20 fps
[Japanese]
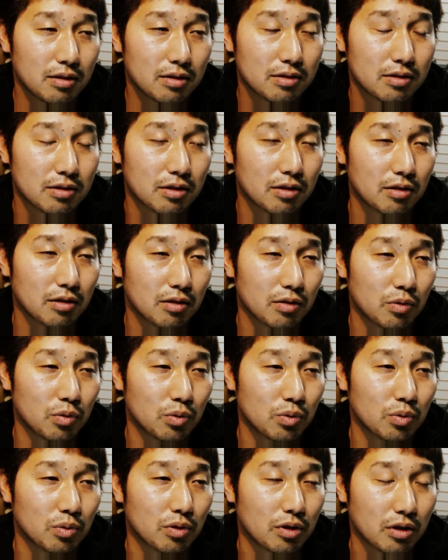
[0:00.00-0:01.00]
つけないほ
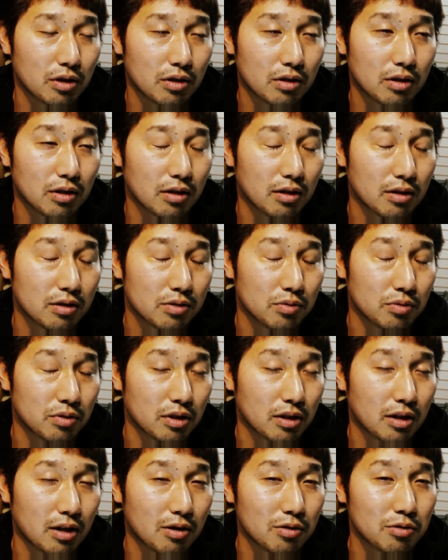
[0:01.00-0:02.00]
どねなんかそんな
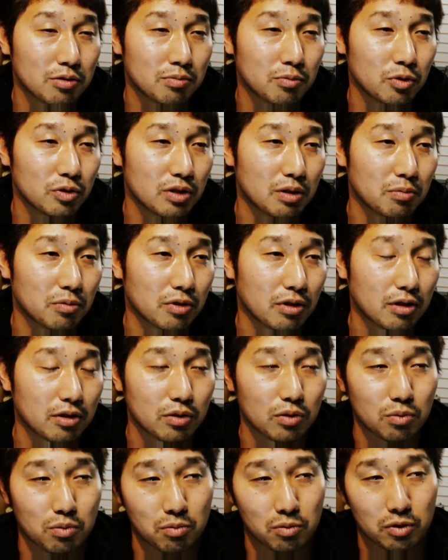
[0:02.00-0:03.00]
軽いもんでもない
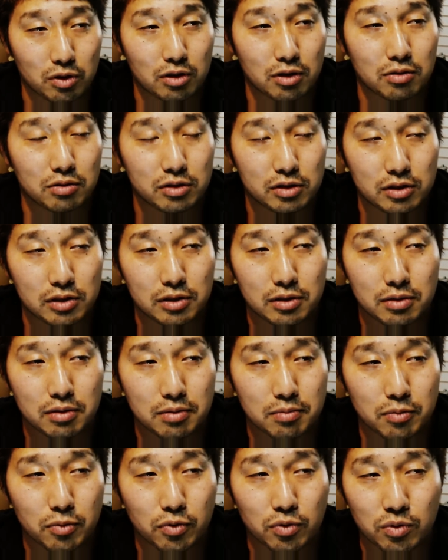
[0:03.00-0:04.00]
と思ってるし
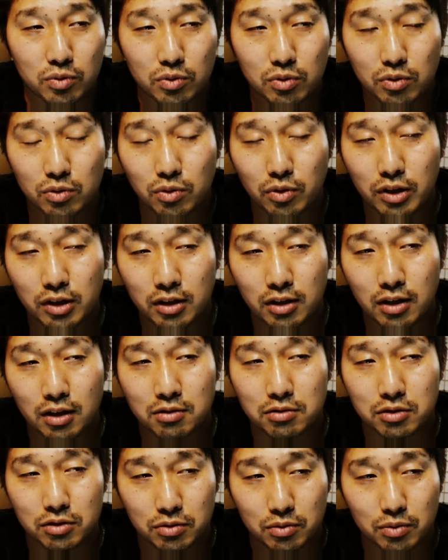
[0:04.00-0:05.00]
もう本当にご縁があ
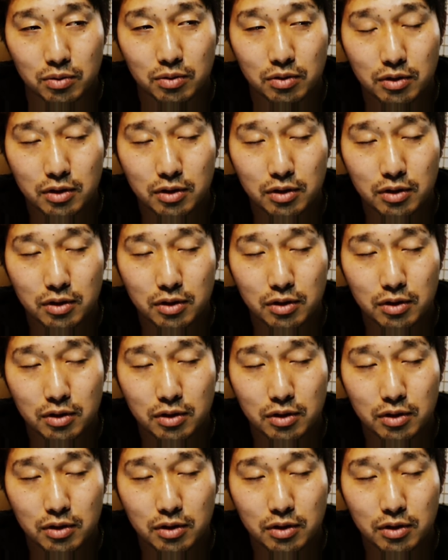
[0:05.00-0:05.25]
る人